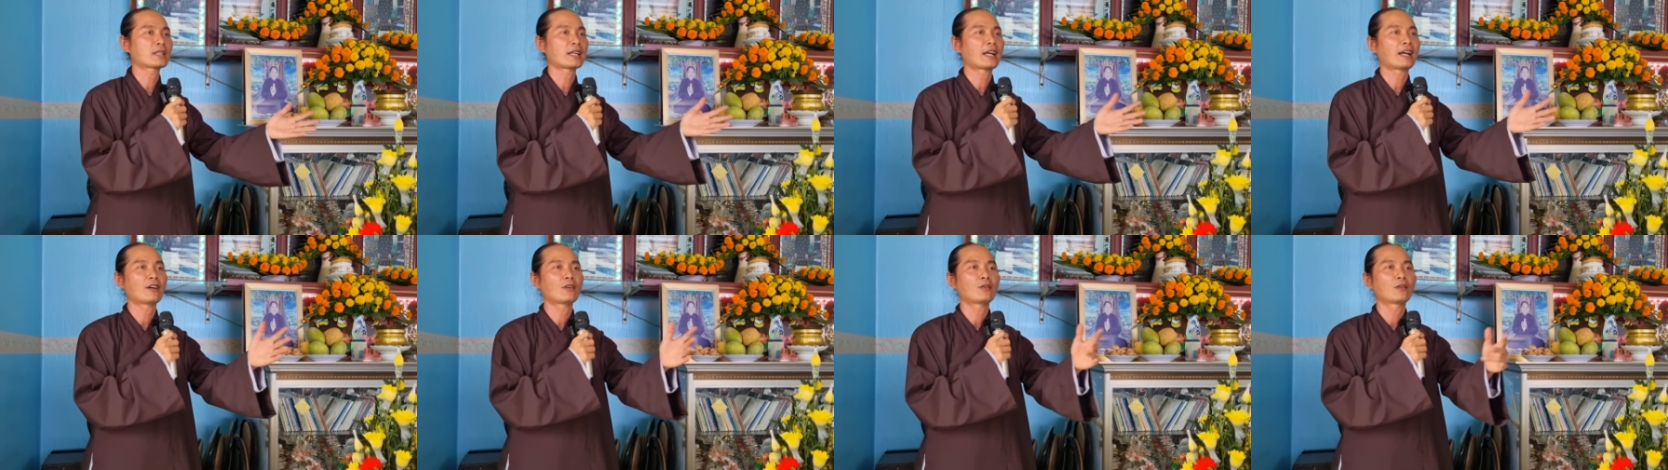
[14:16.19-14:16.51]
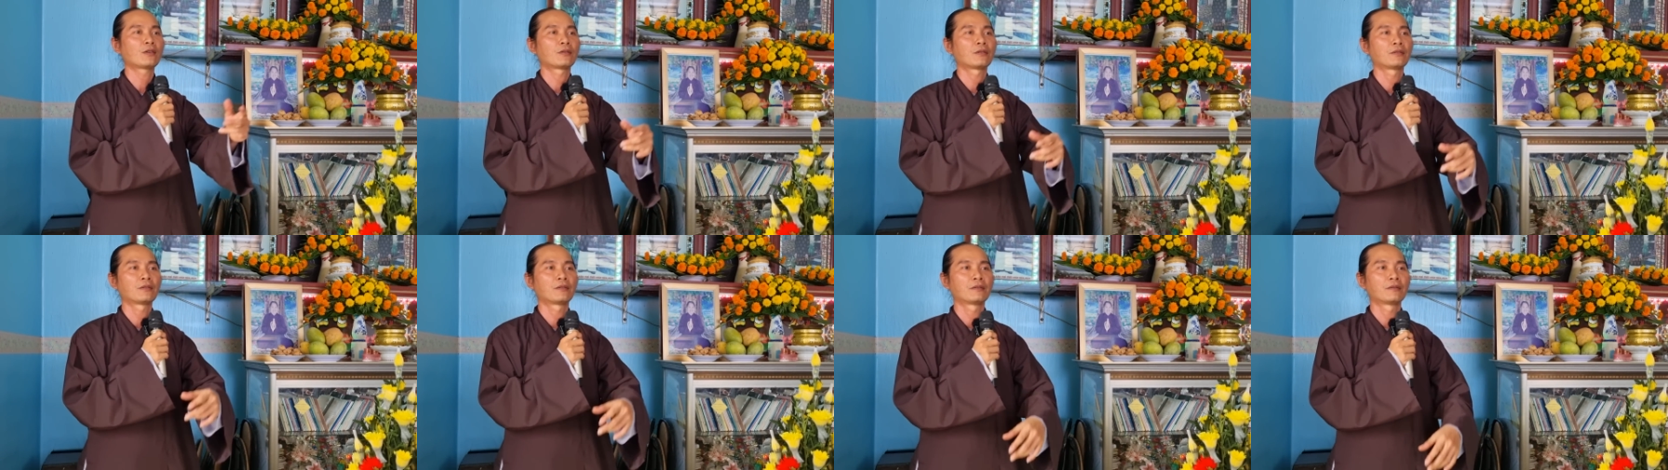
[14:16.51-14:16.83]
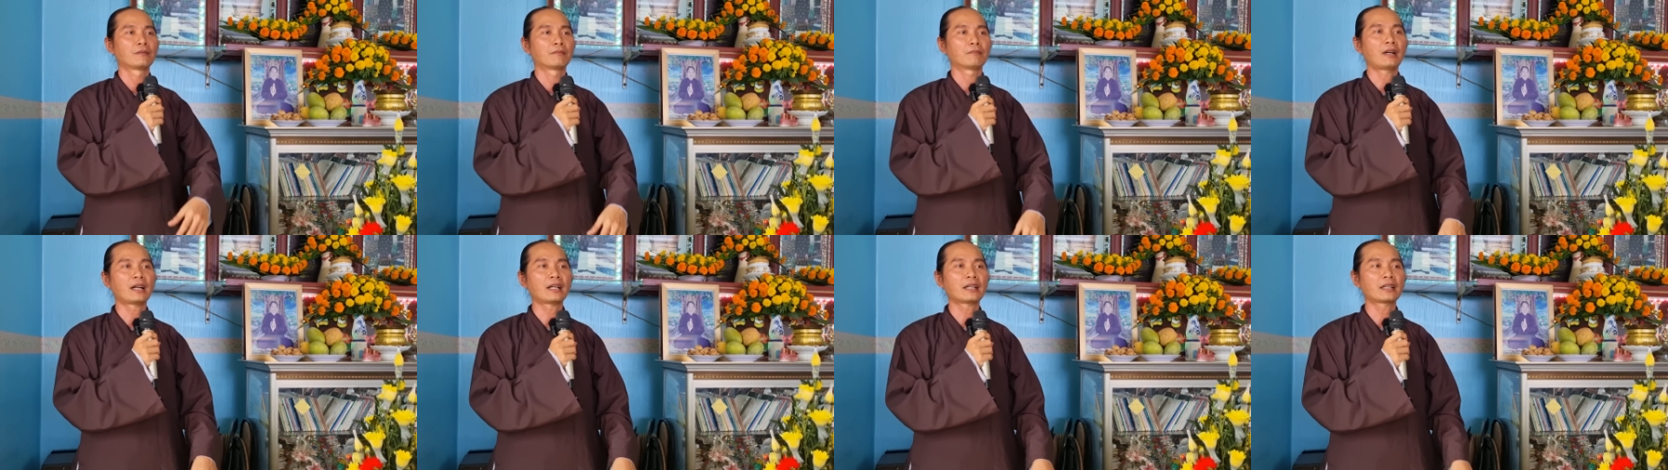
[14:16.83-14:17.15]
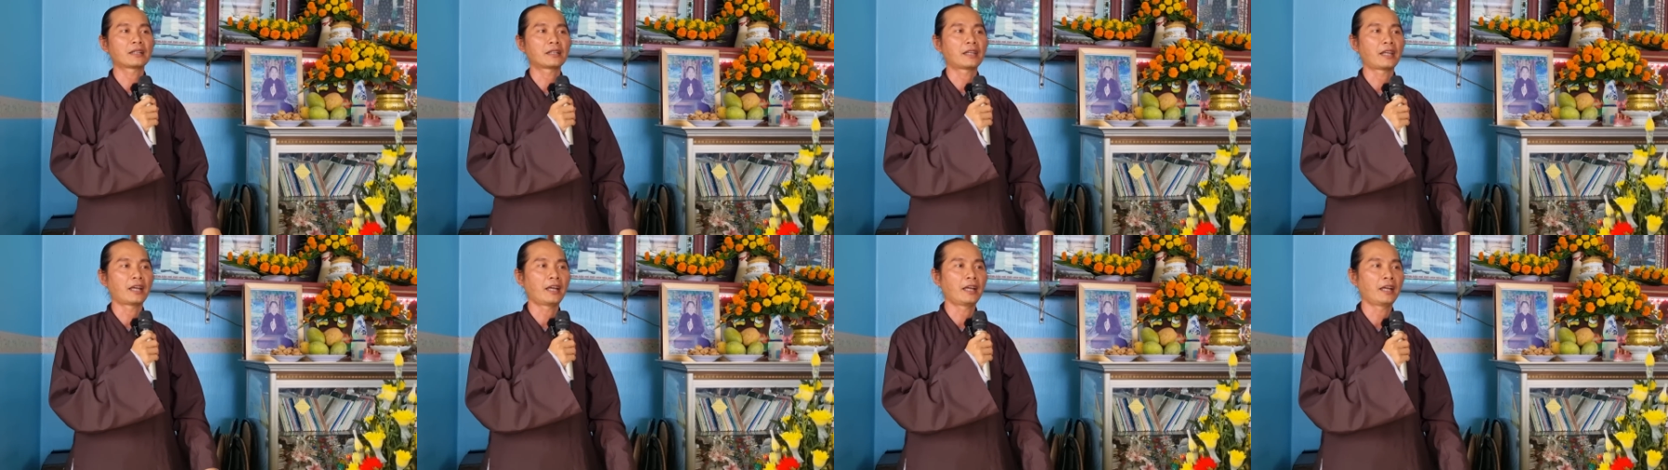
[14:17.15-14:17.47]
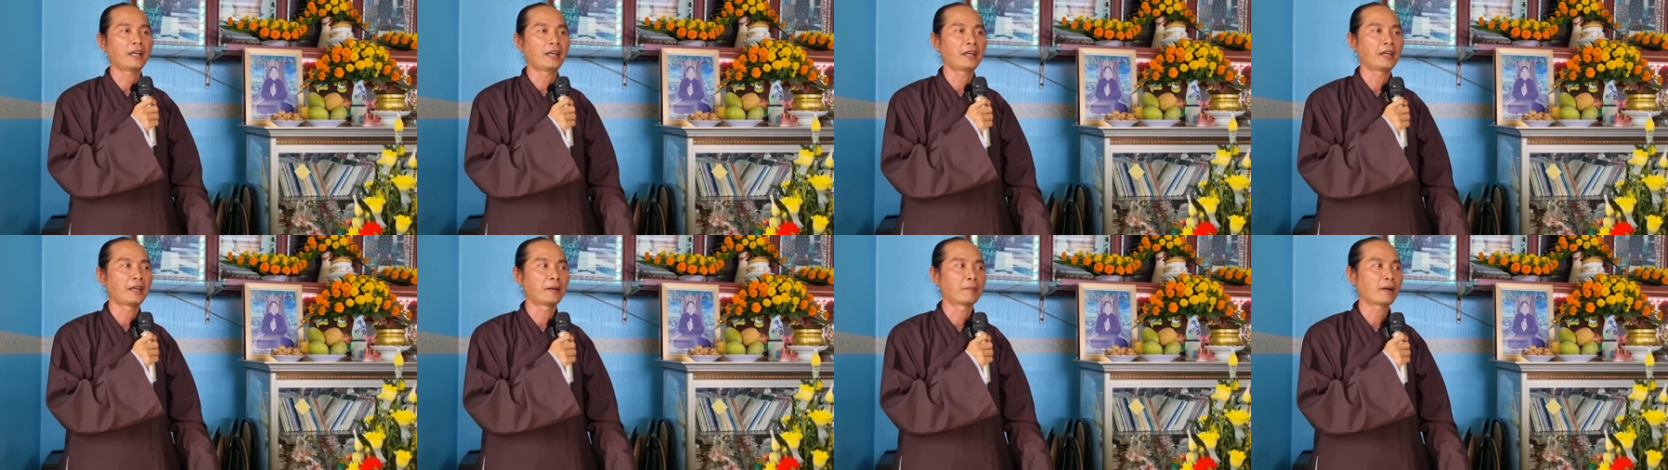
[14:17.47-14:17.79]
sao? Mất
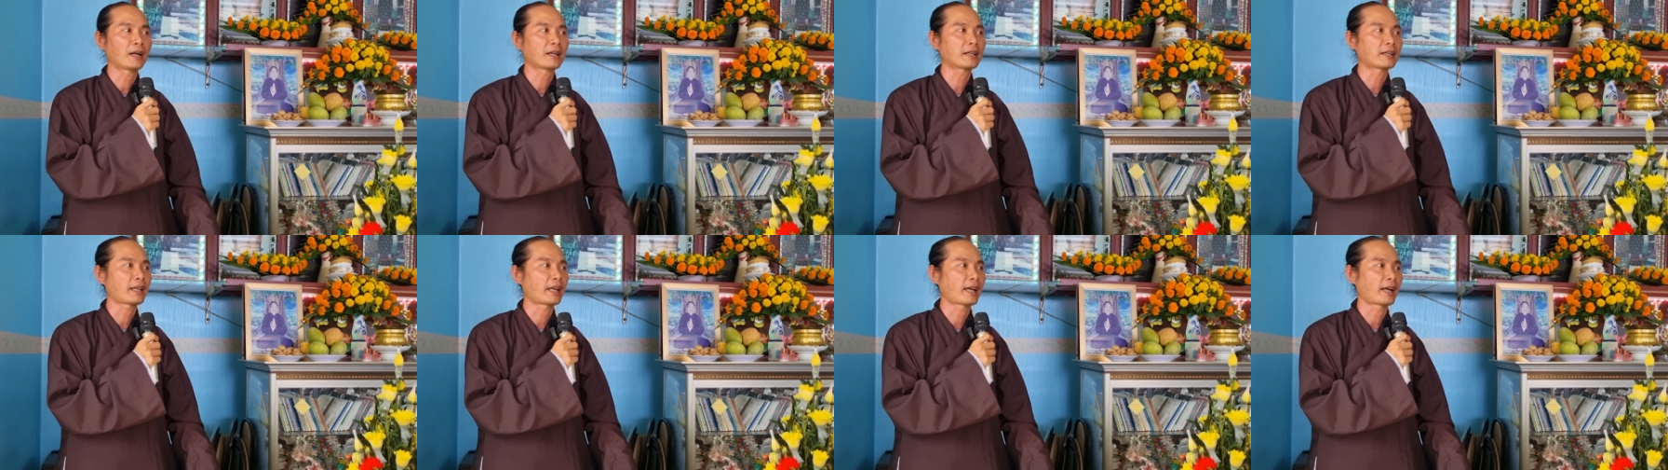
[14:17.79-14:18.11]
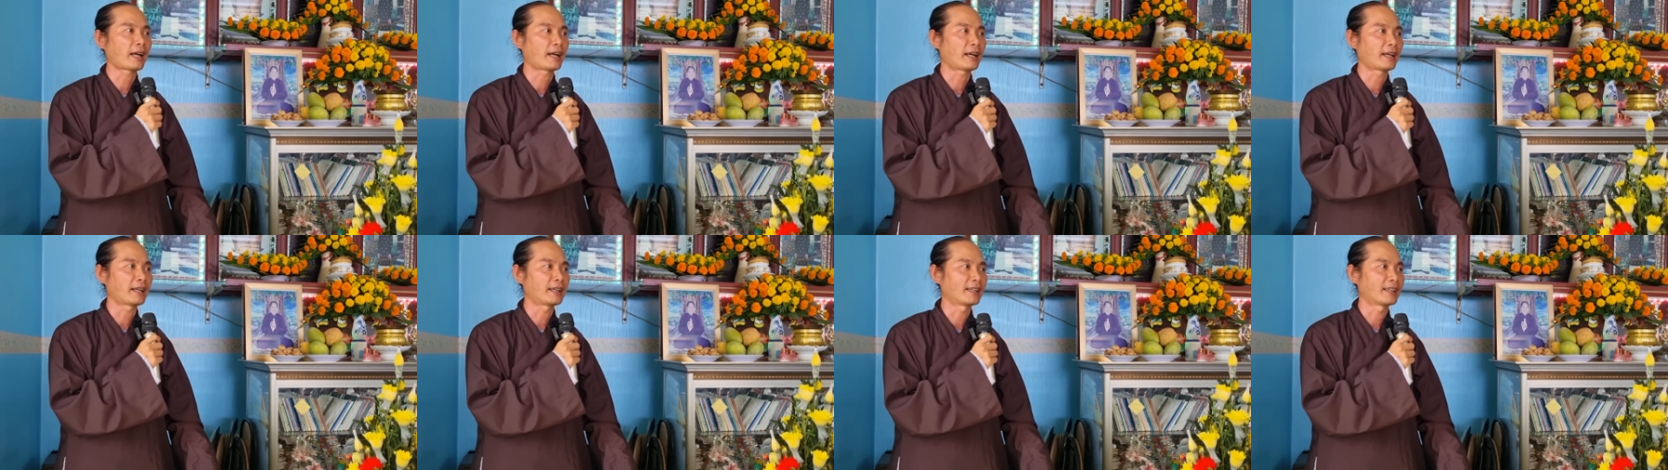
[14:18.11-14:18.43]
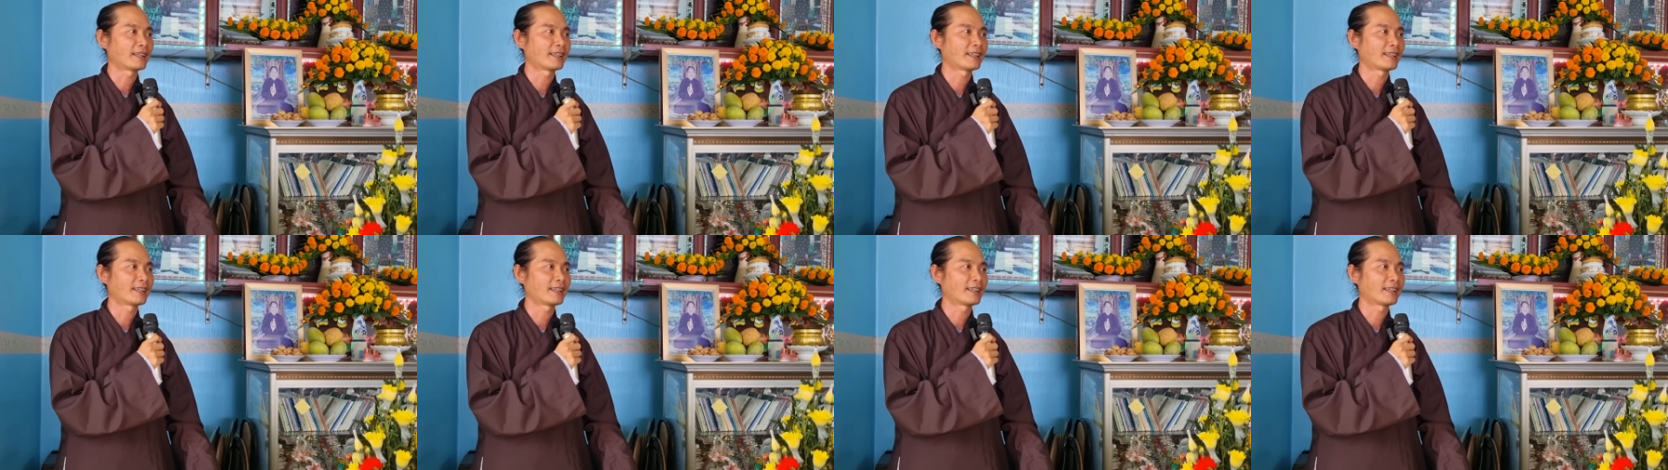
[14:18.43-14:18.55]
chì mất chài.